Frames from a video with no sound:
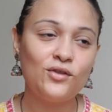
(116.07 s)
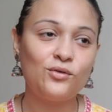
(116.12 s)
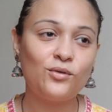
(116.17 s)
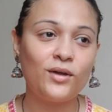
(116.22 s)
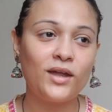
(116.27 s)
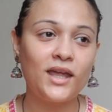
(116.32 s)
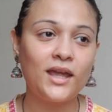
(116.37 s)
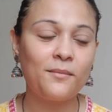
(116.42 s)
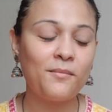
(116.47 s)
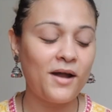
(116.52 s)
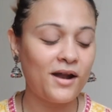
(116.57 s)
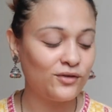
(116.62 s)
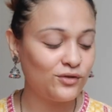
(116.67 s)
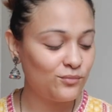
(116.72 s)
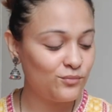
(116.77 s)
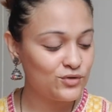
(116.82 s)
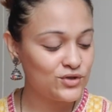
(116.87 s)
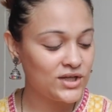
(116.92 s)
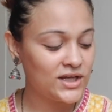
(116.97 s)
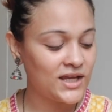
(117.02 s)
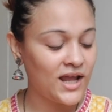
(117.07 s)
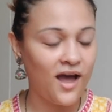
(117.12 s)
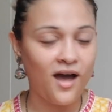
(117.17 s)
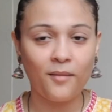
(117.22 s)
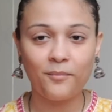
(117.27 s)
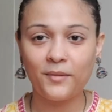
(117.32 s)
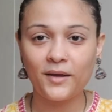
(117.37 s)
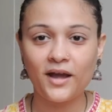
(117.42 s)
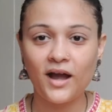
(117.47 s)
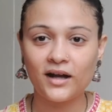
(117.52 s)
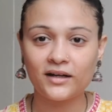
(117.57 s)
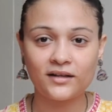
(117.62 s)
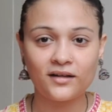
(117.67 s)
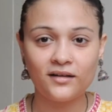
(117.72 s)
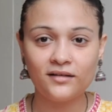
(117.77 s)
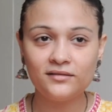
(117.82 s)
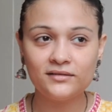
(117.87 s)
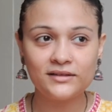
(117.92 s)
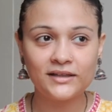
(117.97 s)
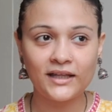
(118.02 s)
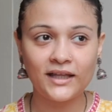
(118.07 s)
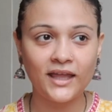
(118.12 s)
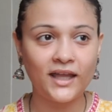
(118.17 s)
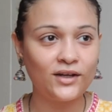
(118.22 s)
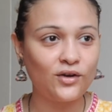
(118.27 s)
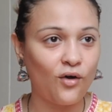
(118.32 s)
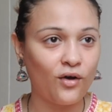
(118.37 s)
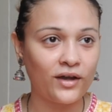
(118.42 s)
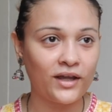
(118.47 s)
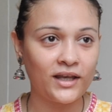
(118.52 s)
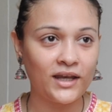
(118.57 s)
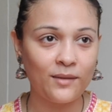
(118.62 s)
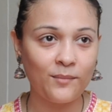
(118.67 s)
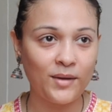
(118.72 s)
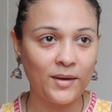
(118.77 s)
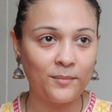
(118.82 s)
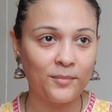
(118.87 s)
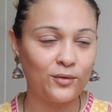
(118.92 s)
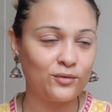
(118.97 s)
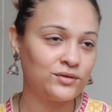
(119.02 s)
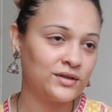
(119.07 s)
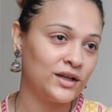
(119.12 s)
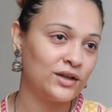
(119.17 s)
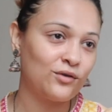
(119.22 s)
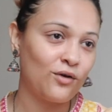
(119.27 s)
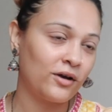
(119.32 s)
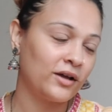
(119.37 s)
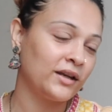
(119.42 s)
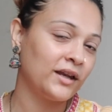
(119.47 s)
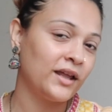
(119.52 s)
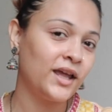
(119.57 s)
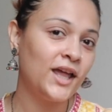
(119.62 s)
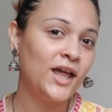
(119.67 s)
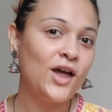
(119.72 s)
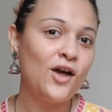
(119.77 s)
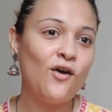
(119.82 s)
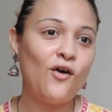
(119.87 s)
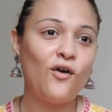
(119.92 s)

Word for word: तो एक बार तो मुझे यहाँ पे काटा ठीक है एक डॉगी ने मेरे पड़ोसी की डॉगी ने